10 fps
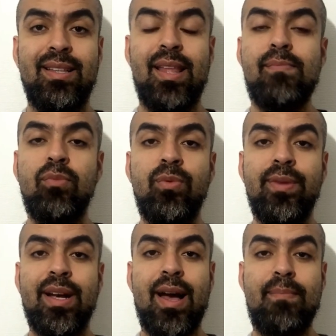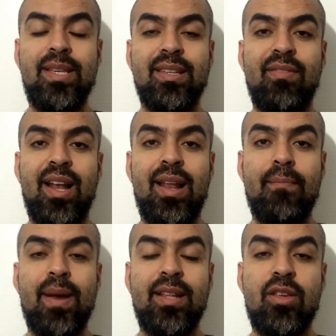Tem muita camisa, vale
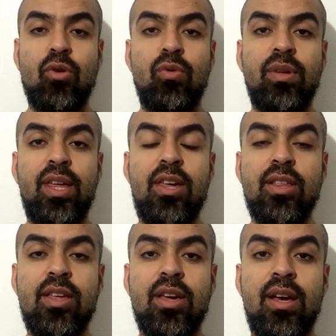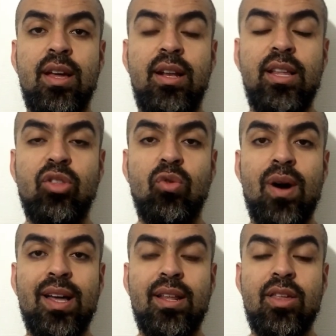lembrar das conquistas
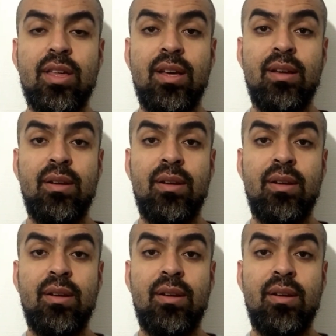lituanas